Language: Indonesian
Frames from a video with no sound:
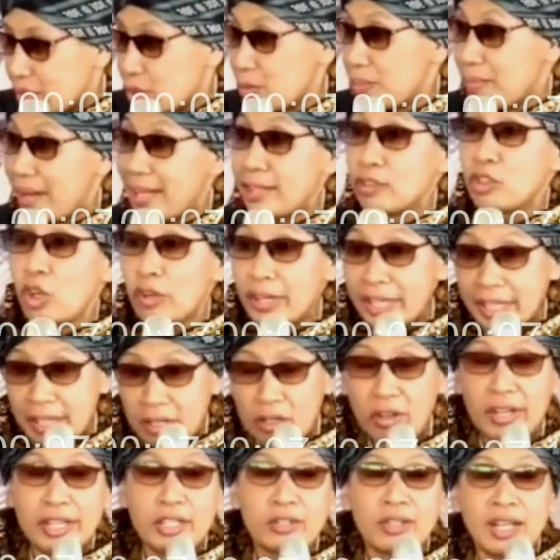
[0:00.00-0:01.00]
Cuman
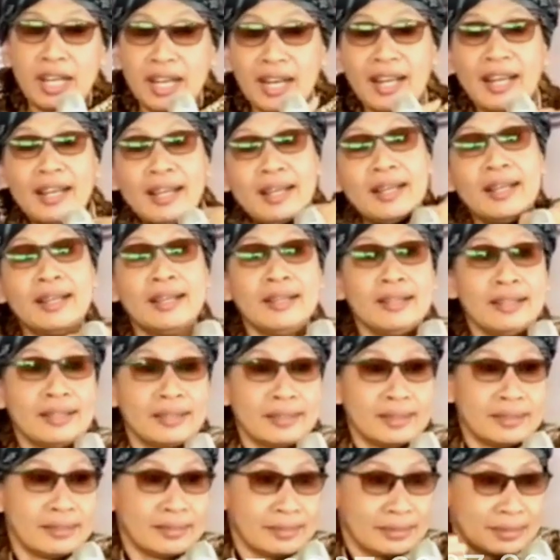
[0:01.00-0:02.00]
torekoh itu adalah
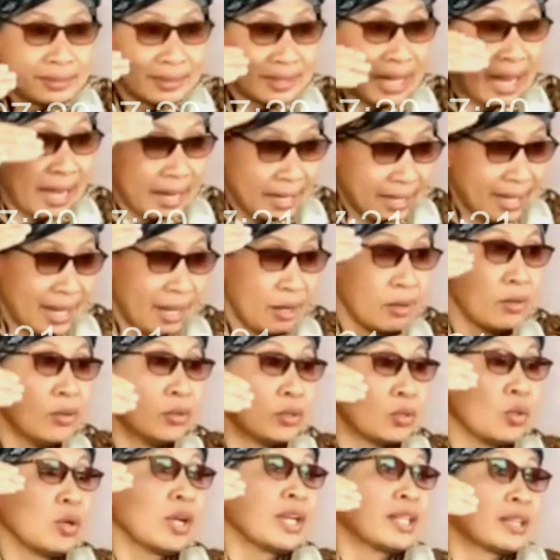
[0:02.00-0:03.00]
cara
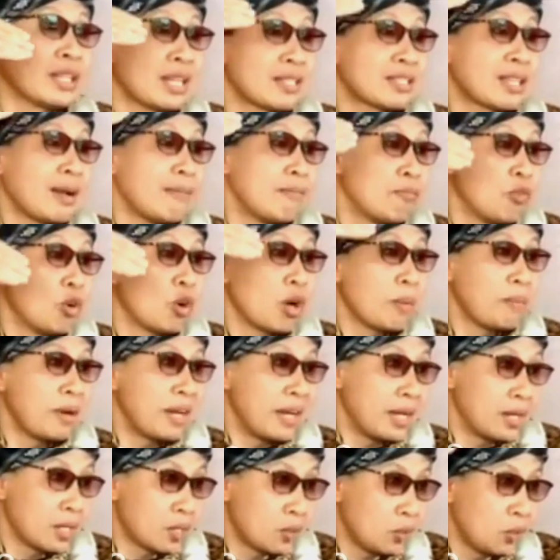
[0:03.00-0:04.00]
untuk kita sambung
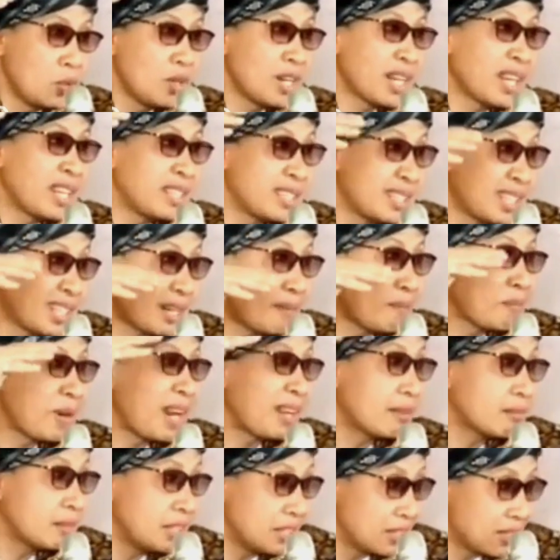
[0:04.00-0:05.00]
kepada guru dengan cara
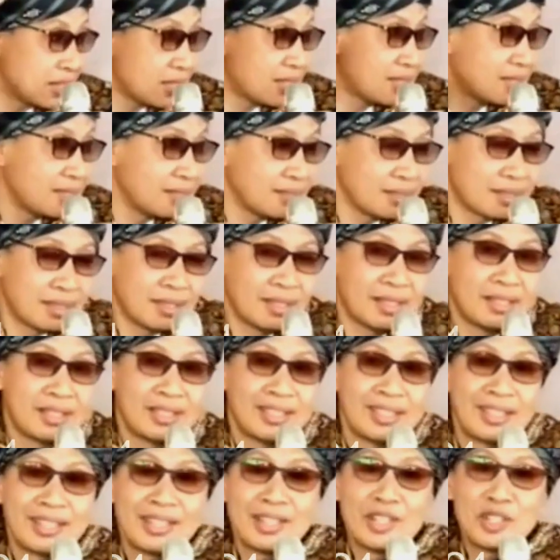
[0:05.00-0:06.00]
praktis.
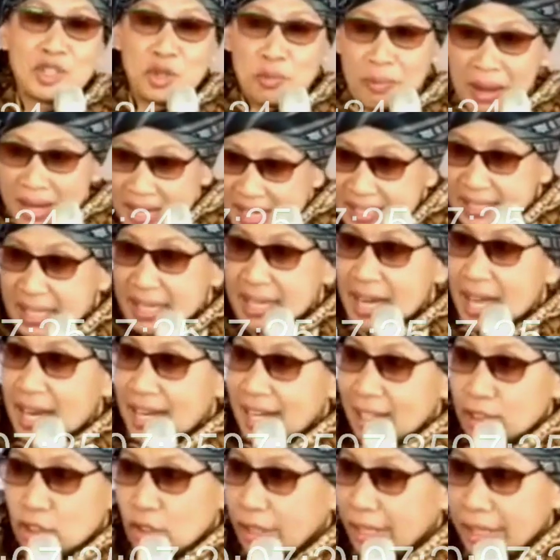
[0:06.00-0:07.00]
Cuman di
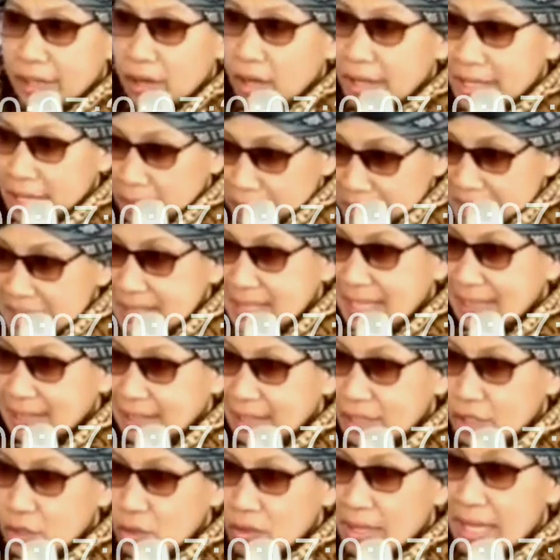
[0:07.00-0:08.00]
sana ada torekoh yang
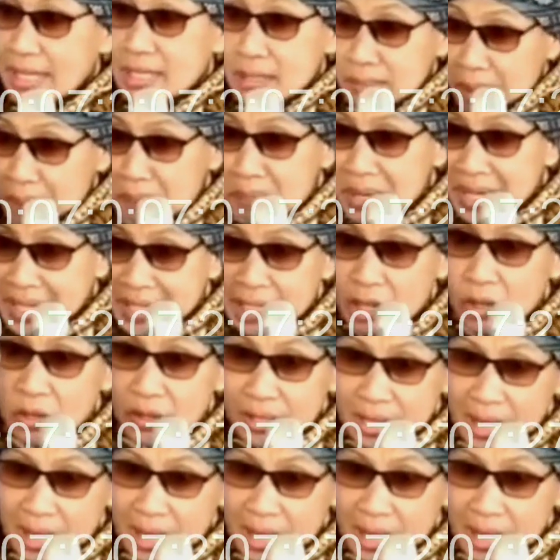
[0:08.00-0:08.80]
menyesatkan juga. Sebab begini